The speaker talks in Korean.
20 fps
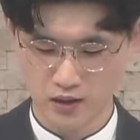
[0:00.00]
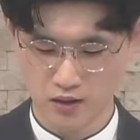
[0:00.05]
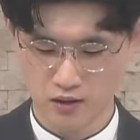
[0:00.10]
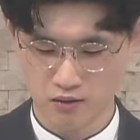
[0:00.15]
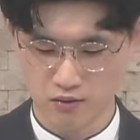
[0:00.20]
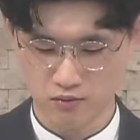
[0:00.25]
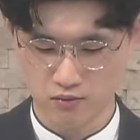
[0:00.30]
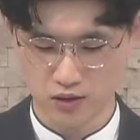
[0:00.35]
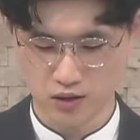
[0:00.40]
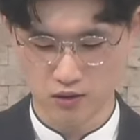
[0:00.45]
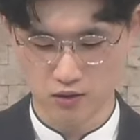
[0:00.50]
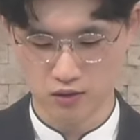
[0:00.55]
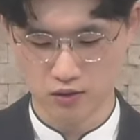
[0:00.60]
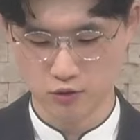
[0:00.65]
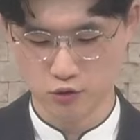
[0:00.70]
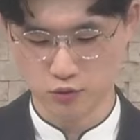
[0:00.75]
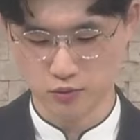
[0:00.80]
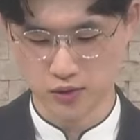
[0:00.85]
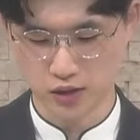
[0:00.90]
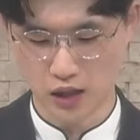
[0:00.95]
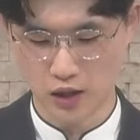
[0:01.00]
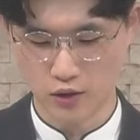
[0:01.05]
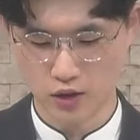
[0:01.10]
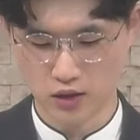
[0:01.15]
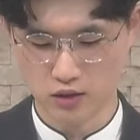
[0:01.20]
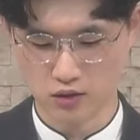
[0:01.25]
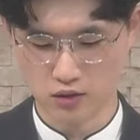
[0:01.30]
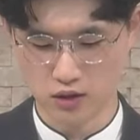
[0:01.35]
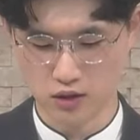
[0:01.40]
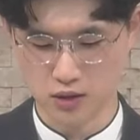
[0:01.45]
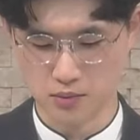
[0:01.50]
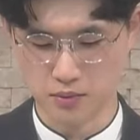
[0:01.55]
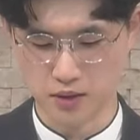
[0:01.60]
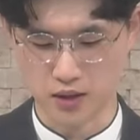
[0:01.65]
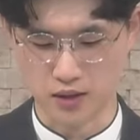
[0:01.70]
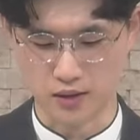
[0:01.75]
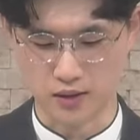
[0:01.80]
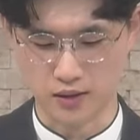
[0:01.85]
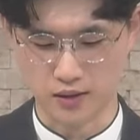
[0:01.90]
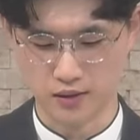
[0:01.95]
어, 이건 좀
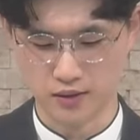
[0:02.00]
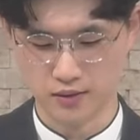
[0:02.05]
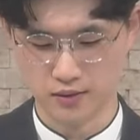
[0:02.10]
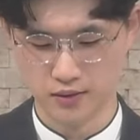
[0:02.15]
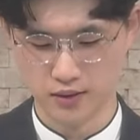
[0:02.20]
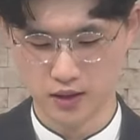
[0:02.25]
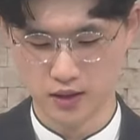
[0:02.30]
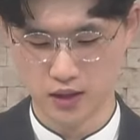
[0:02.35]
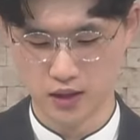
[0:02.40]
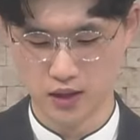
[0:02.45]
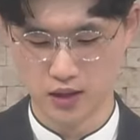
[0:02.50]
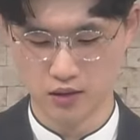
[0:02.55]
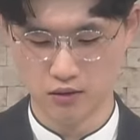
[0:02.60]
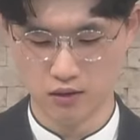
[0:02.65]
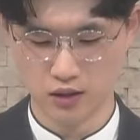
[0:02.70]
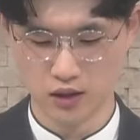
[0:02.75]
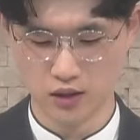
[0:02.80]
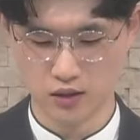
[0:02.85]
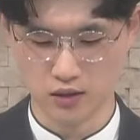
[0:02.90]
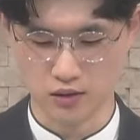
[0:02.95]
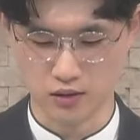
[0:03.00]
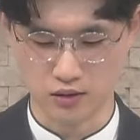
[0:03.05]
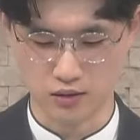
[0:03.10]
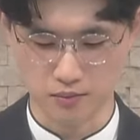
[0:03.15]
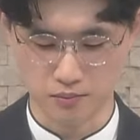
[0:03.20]
사회학적이지만 이러한